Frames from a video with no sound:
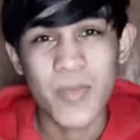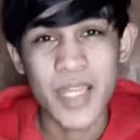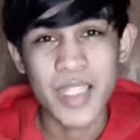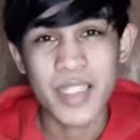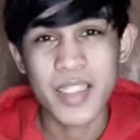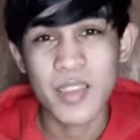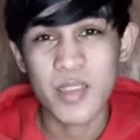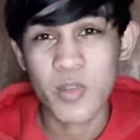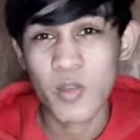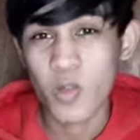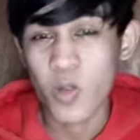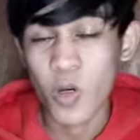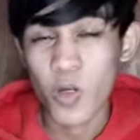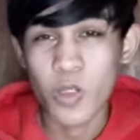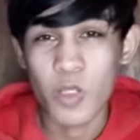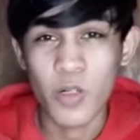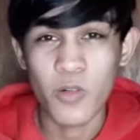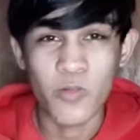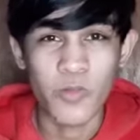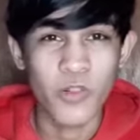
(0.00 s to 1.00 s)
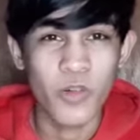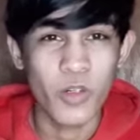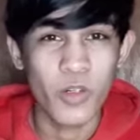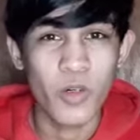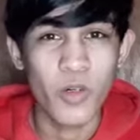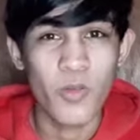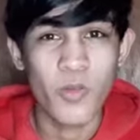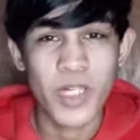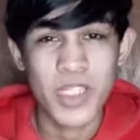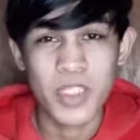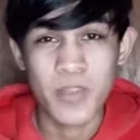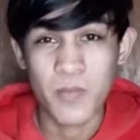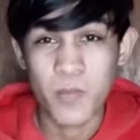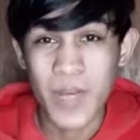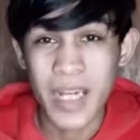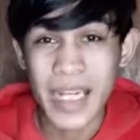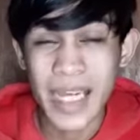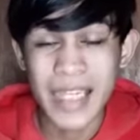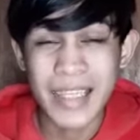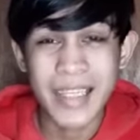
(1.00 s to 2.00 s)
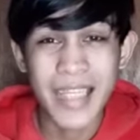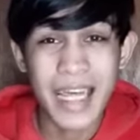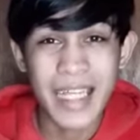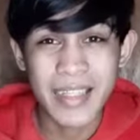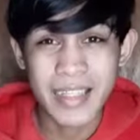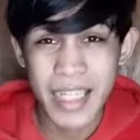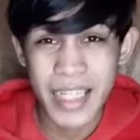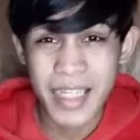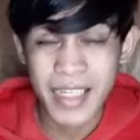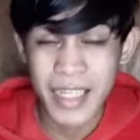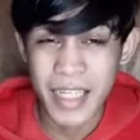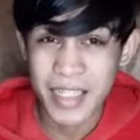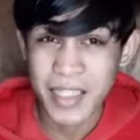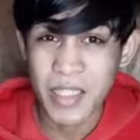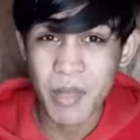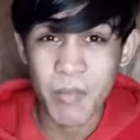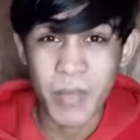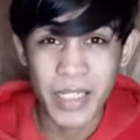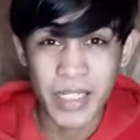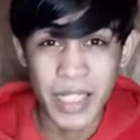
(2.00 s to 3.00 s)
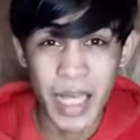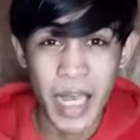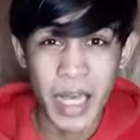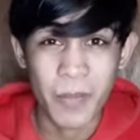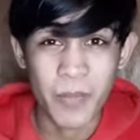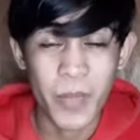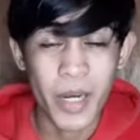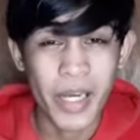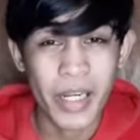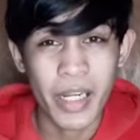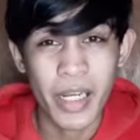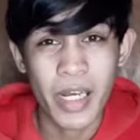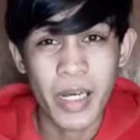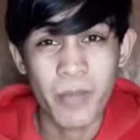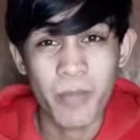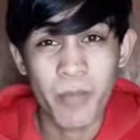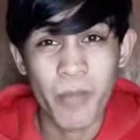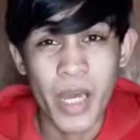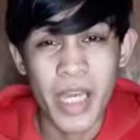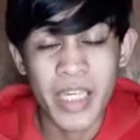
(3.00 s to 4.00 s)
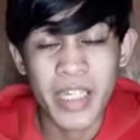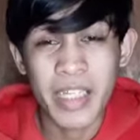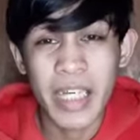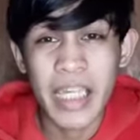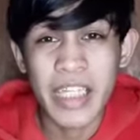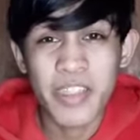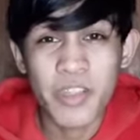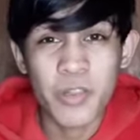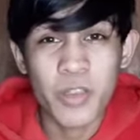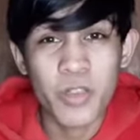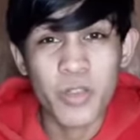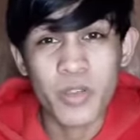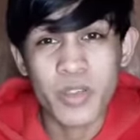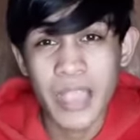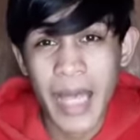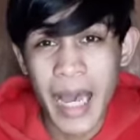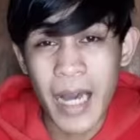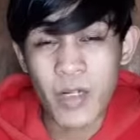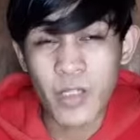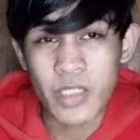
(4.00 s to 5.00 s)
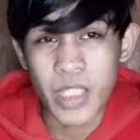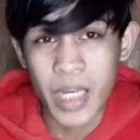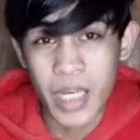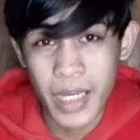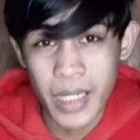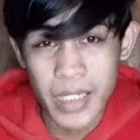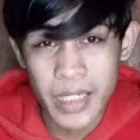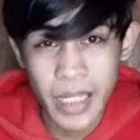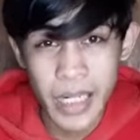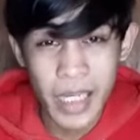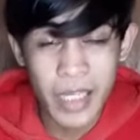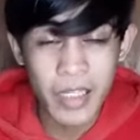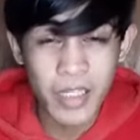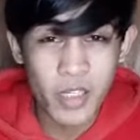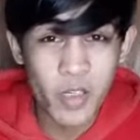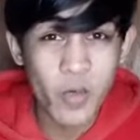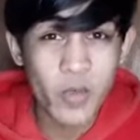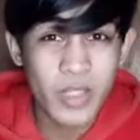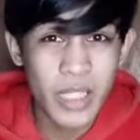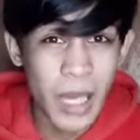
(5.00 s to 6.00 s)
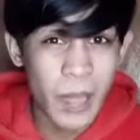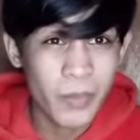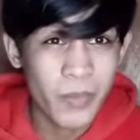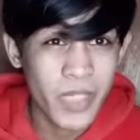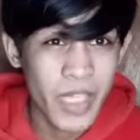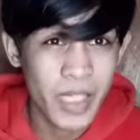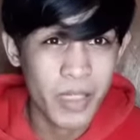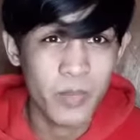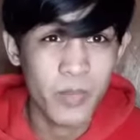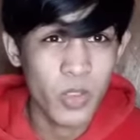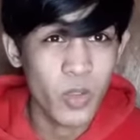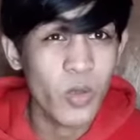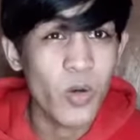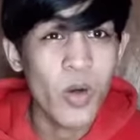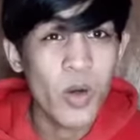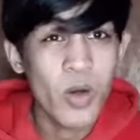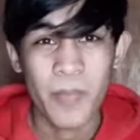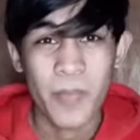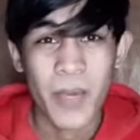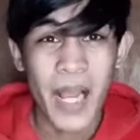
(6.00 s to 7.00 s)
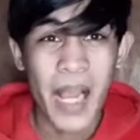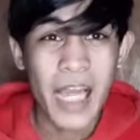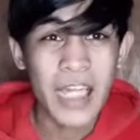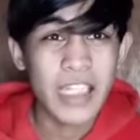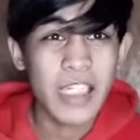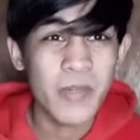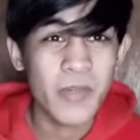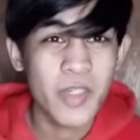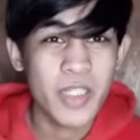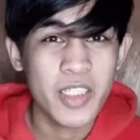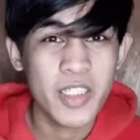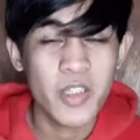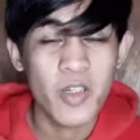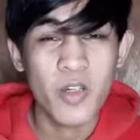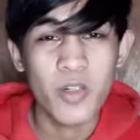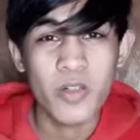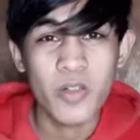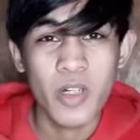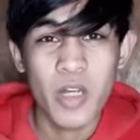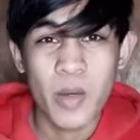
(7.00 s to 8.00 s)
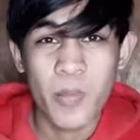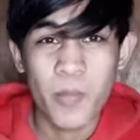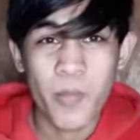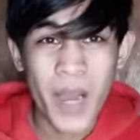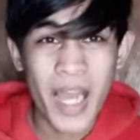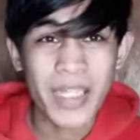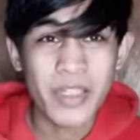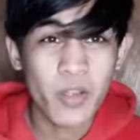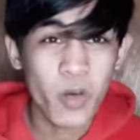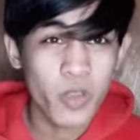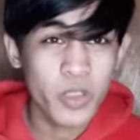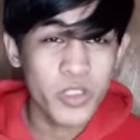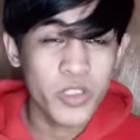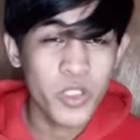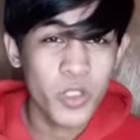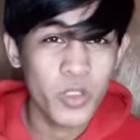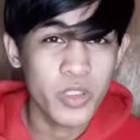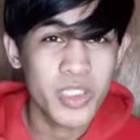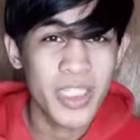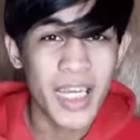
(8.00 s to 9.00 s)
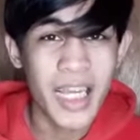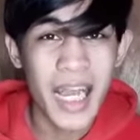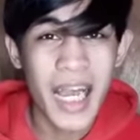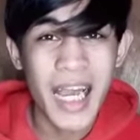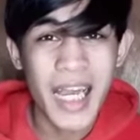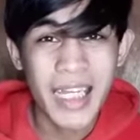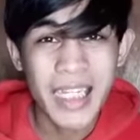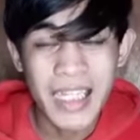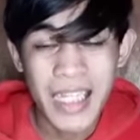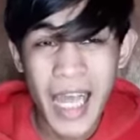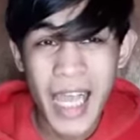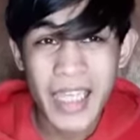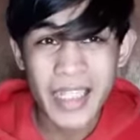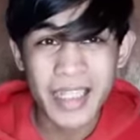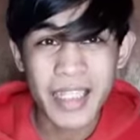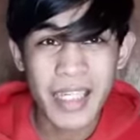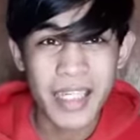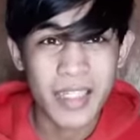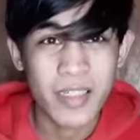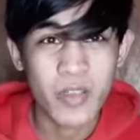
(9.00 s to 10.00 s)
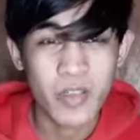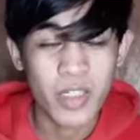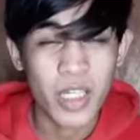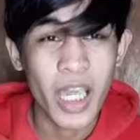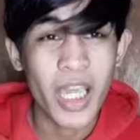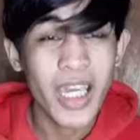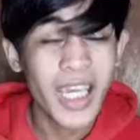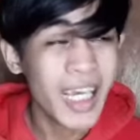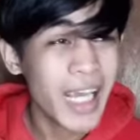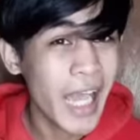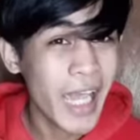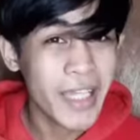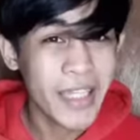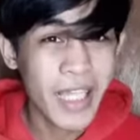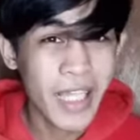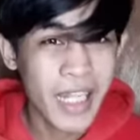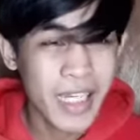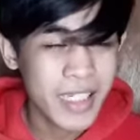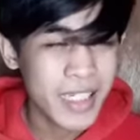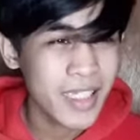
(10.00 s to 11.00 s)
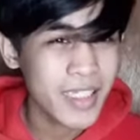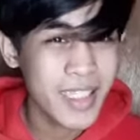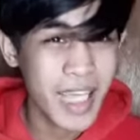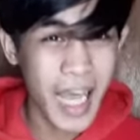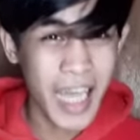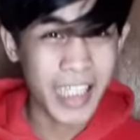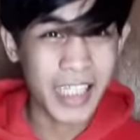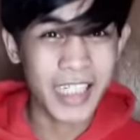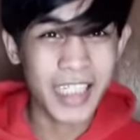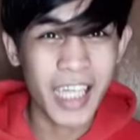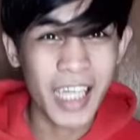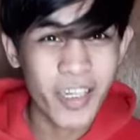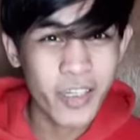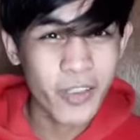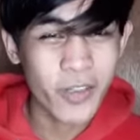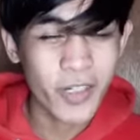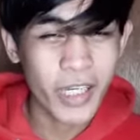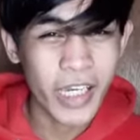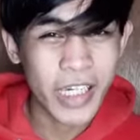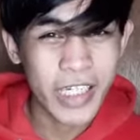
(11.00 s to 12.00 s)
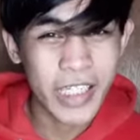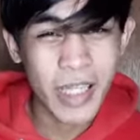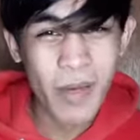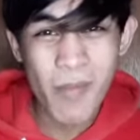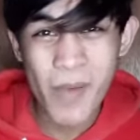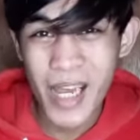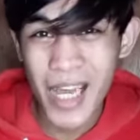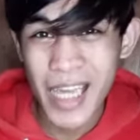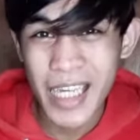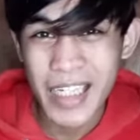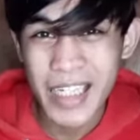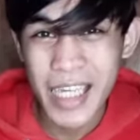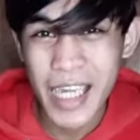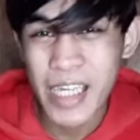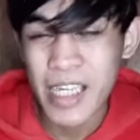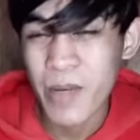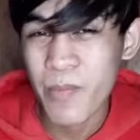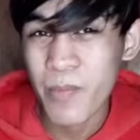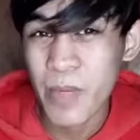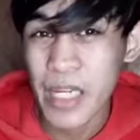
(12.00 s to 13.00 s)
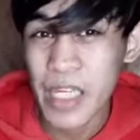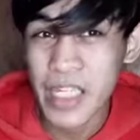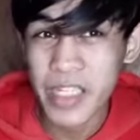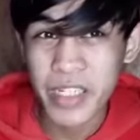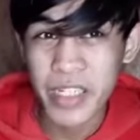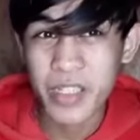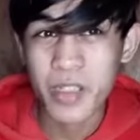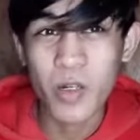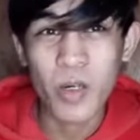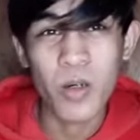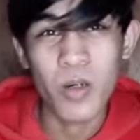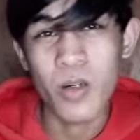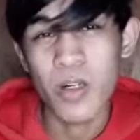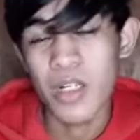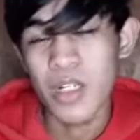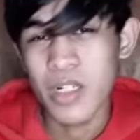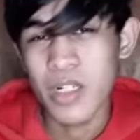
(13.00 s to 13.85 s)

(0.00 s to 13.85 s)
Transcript: mas colorful o mas magandang tignan sa mata para mainganyo yung tao na i-click yung thumbnail mo. Pang-anim is yung bad audio tsaka lighting. Okay, kagaya na lang sa akin ngayon, okay? Napakaingay ng paligid ko.